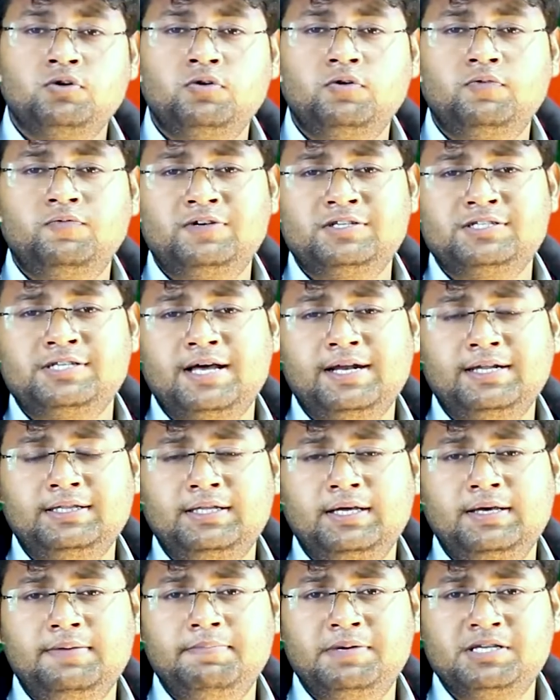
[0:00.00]
जो
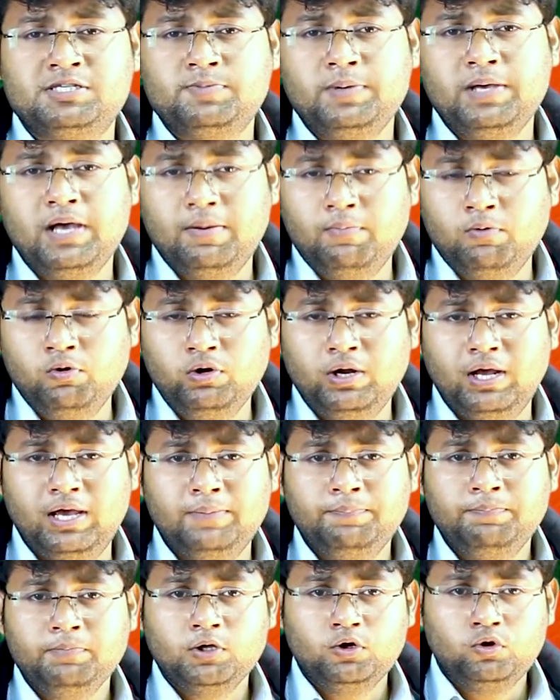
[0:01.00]
वजारत मसवी अमूर
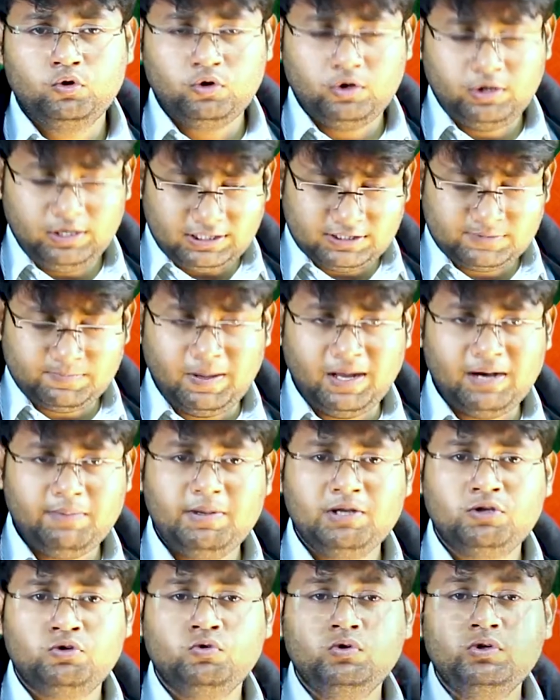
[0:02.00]
हैं उन्होंने इस बारे
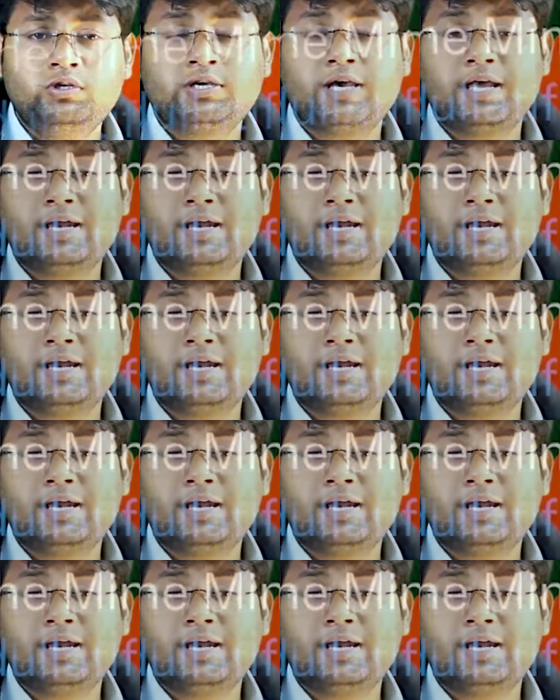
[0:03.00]
में ट्वीट